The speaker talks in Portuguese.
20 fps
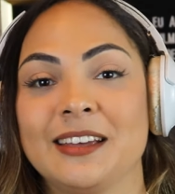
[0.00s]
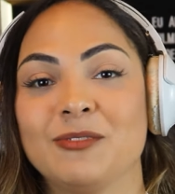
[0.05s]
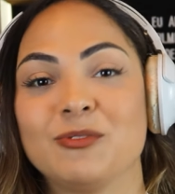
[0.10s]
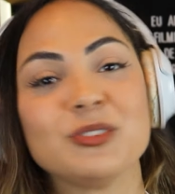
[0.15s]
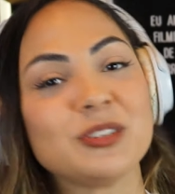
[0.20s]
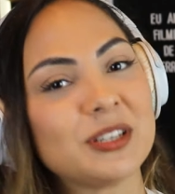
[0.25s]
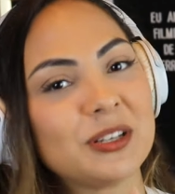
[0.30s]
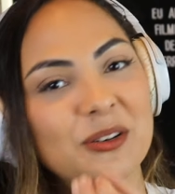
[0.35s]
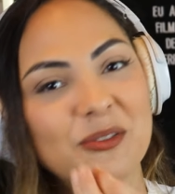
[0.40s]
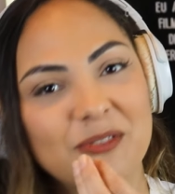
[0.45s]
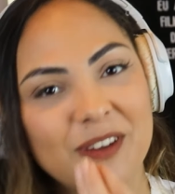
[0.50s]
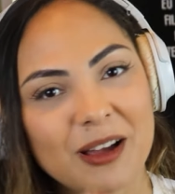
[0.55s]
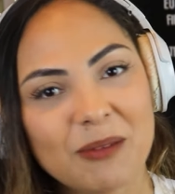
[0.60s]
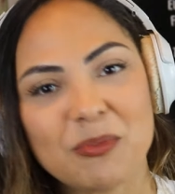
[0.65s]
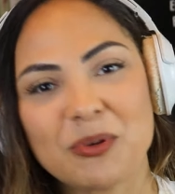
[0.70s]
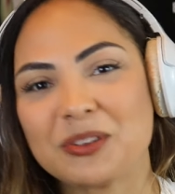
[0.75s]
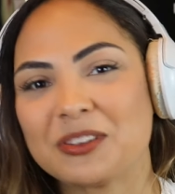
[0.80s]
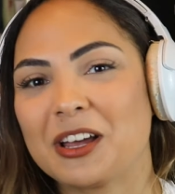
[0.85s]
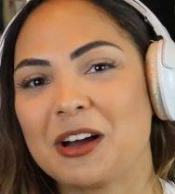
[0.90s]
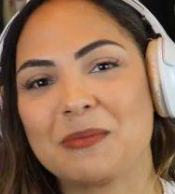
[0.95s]
você não vai
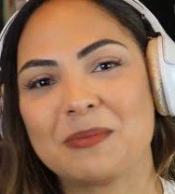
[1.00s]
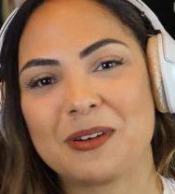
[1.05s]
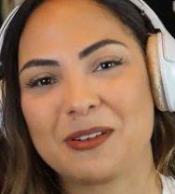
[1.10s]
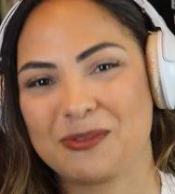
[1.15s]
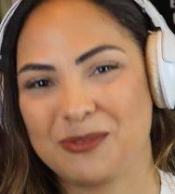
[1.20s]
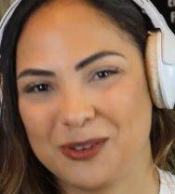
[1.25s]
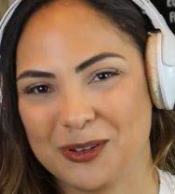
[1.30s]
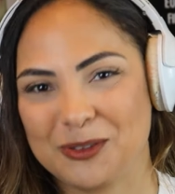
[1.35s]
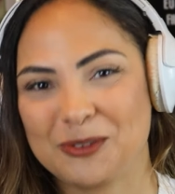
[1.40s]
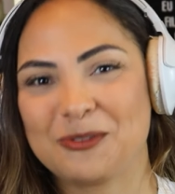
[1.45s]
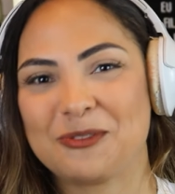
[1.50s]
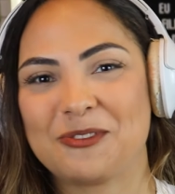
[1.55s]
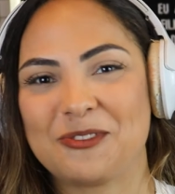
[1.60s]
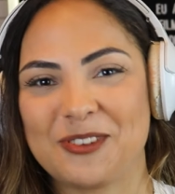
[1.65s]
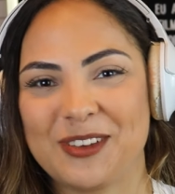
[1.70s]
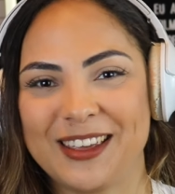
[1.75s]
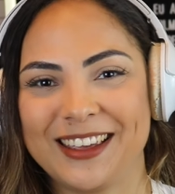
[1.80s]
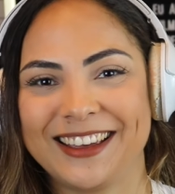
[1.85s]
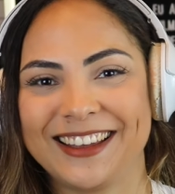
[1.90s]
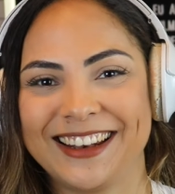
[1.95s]
botar uma foto
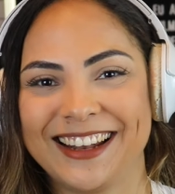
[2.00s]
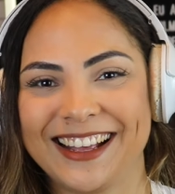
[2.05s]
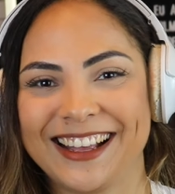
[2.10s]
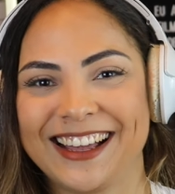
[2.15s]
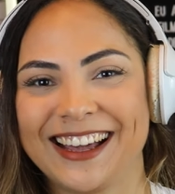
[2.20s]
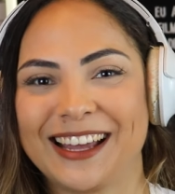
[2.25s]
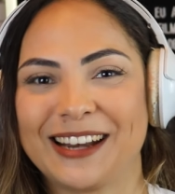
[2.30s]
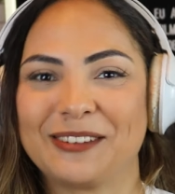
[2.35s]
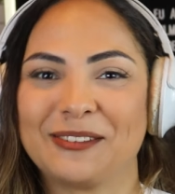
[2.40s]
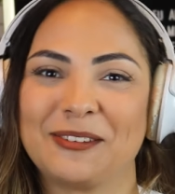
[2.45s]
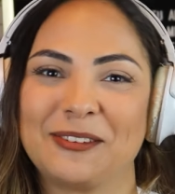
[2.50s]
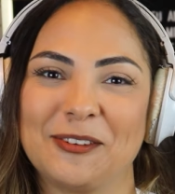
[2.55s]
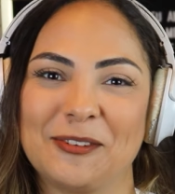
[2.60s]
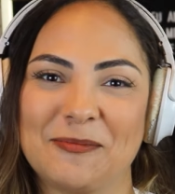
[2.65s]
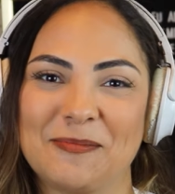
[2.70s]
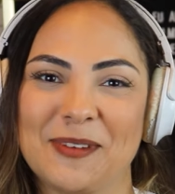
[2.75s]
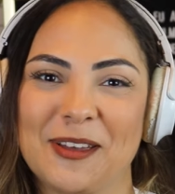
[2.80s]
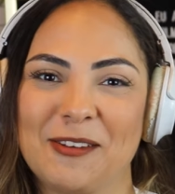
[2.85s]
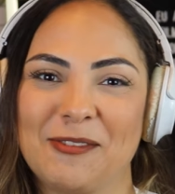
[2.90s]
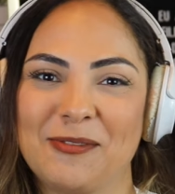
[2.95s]
feia na cara do teu
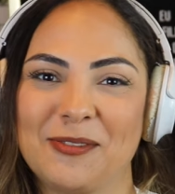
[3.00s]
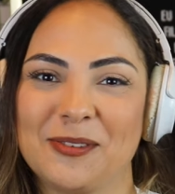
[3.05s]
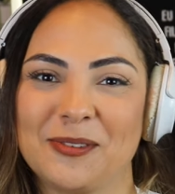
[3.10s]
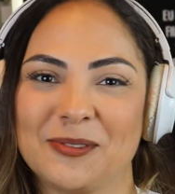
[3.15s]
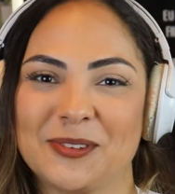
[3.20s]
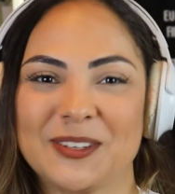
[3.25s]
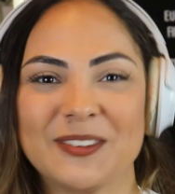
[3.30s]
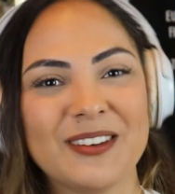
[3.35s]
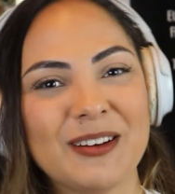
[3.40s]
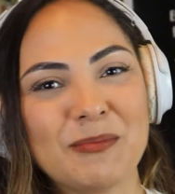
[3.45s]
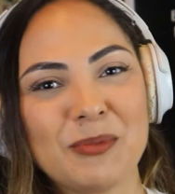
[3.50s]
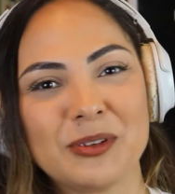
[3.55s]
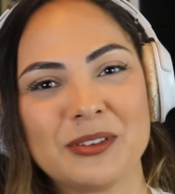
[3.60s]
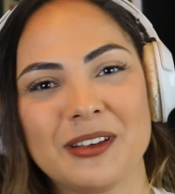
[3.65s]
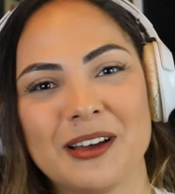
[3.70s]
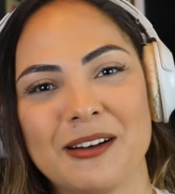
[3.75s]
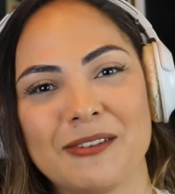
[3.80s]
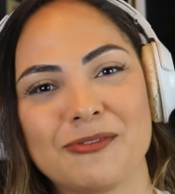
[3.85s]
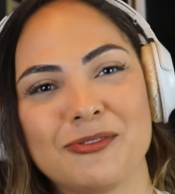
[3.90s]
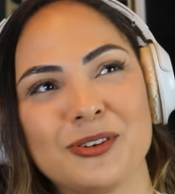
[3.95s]
perfil. Você vai
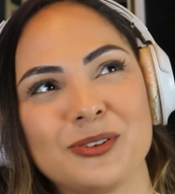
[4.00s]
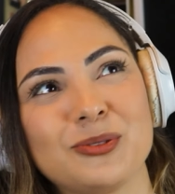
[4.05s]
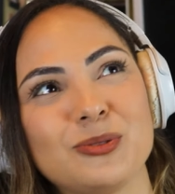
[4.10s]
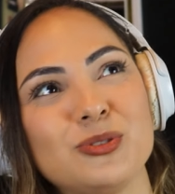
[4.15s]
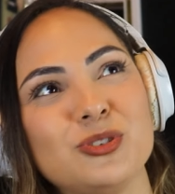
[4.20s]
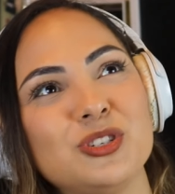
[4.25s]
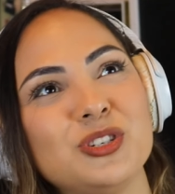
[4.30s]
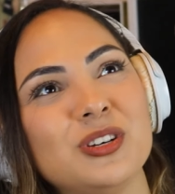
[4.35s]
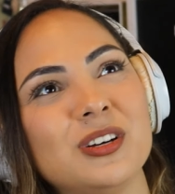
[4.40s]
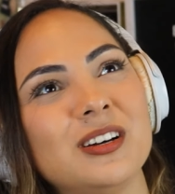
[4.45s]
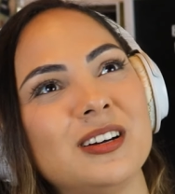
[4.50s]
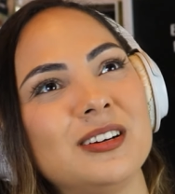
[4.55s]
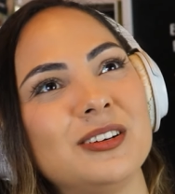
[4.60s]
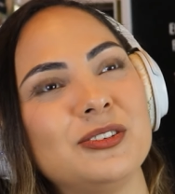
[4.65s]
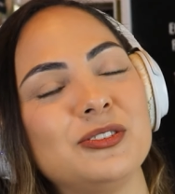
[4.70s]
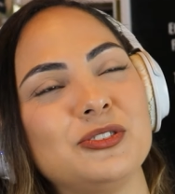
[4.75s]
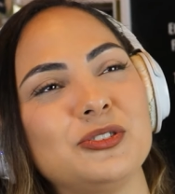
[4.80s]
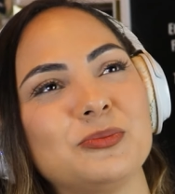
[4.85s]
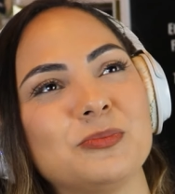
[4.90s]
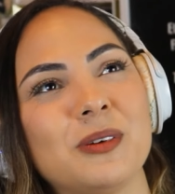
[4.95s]
botar uma foto de
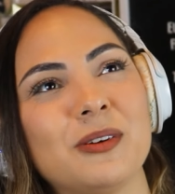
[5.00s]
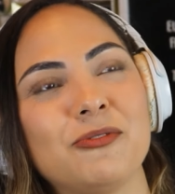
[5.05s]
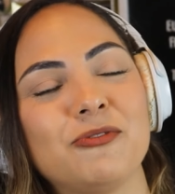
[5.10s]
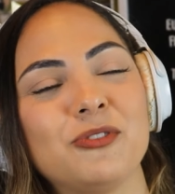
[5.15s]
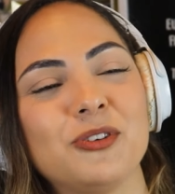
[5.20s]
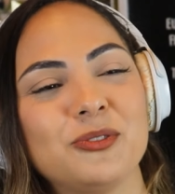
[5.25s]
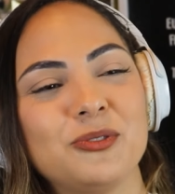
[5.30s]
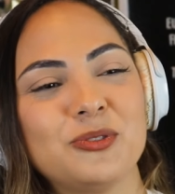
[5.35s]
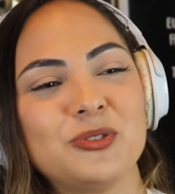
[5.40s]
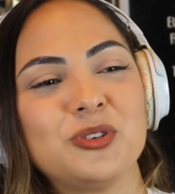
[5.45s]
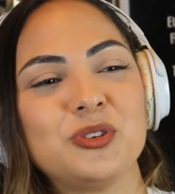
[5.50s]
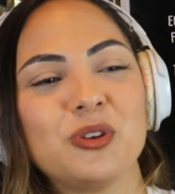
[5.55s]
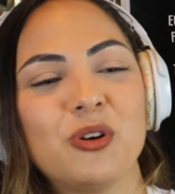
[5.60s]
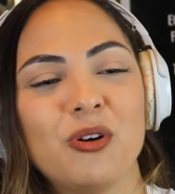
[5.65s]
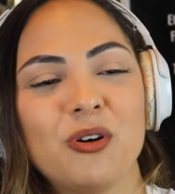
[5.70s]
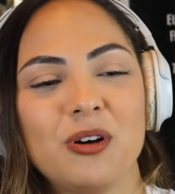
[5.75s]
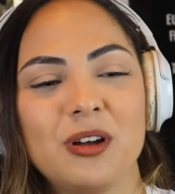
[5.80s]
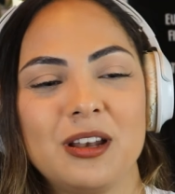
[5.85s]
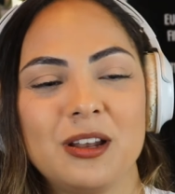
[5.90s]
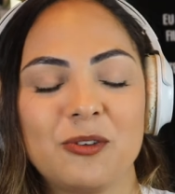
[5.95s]
anjo, uma foto de
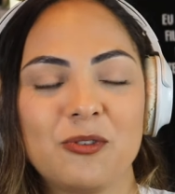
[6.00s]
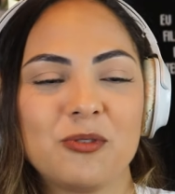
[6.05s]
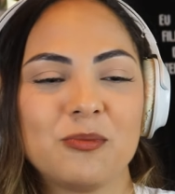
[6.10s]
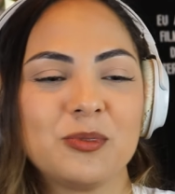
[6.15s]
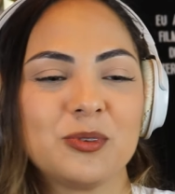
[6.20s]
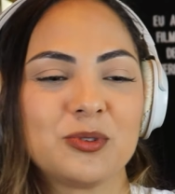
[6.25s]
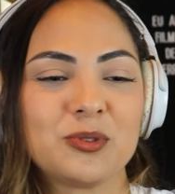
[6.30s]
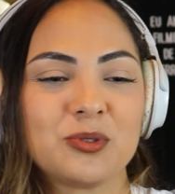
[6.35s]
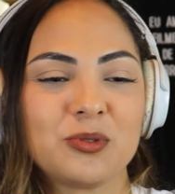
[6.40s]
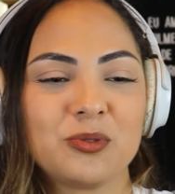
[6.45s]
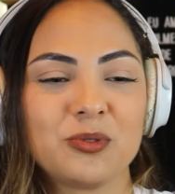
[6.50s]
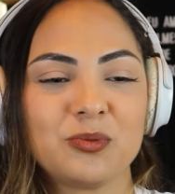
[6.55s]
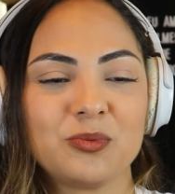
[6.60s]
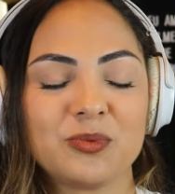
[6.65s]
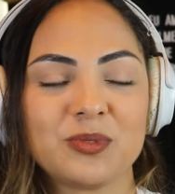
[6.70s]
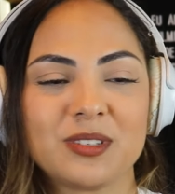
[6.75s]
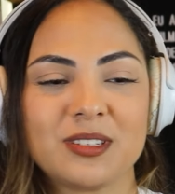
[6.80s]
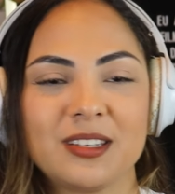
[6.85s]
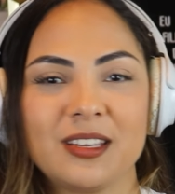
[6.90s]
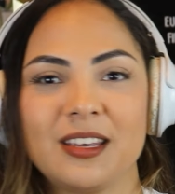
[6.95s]
olha como eu sou
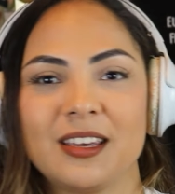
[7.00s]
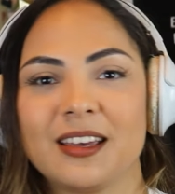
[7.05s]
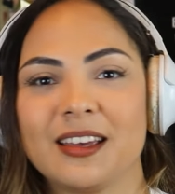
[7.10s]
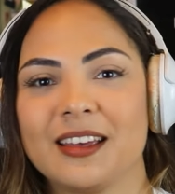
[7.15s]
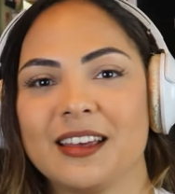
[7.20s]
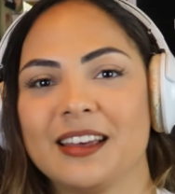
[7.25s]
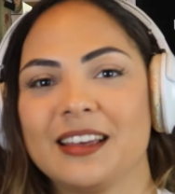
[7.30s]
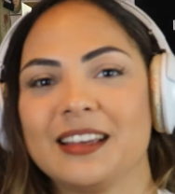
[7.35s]
um ser